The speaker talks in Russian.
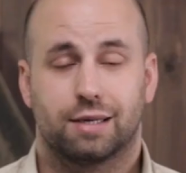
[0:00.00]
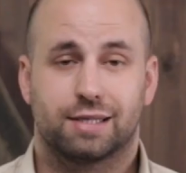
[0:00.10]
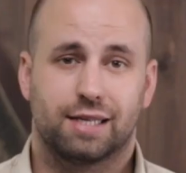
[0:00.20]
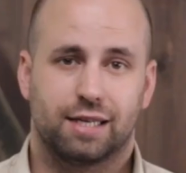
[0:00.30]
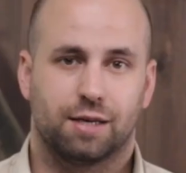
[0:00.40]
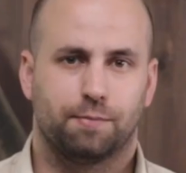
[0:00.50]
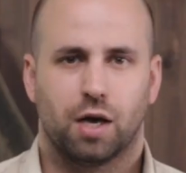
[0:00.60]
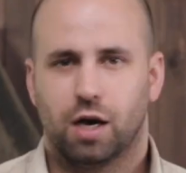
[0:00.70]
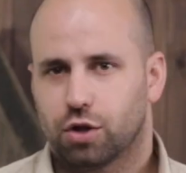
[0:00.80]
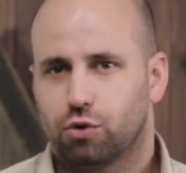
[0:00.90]
Кстати,
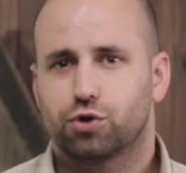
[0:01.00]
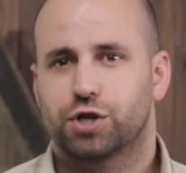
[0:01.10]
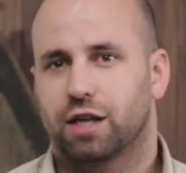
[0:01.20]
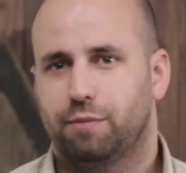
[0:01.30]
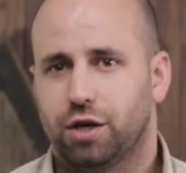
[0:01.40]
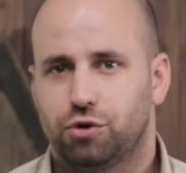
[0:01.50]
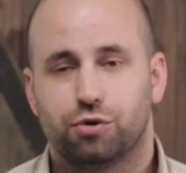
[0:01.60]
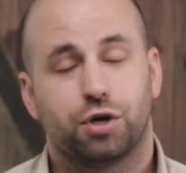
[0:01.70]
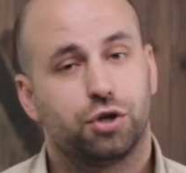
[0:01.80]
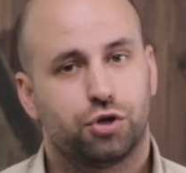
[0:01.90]
тут же отмечу
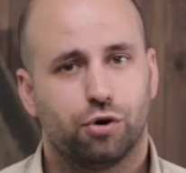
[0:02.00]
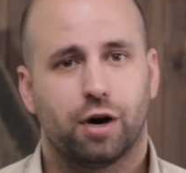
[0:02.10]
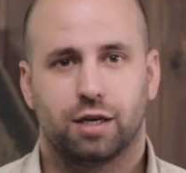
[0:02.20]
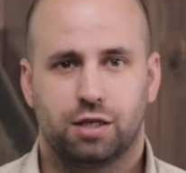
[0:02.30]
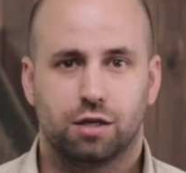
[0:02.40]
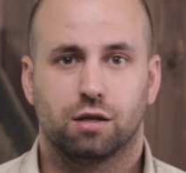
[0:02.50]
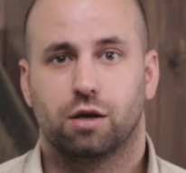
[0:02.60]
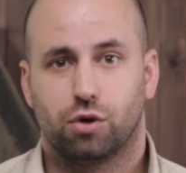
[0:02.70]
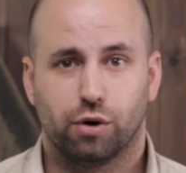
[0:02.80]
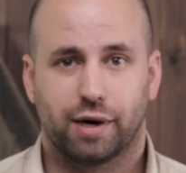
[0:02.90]
еще один
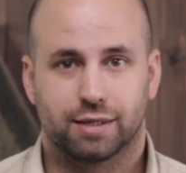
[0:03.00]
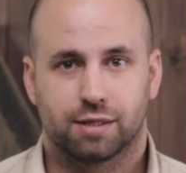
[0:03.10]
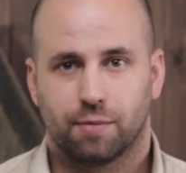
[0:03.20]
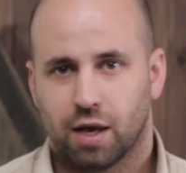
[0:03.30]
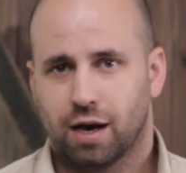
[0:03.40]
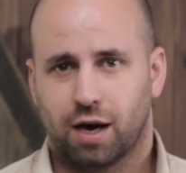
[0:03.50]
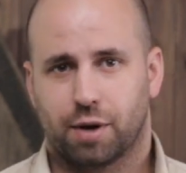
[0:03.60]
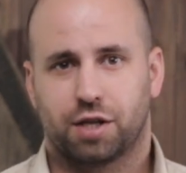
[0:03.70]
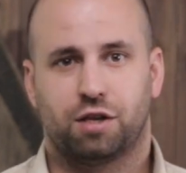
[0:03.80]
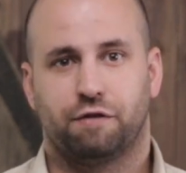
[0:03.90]
нюанс.
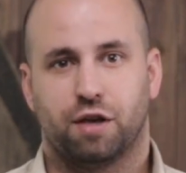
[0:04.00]
Обратите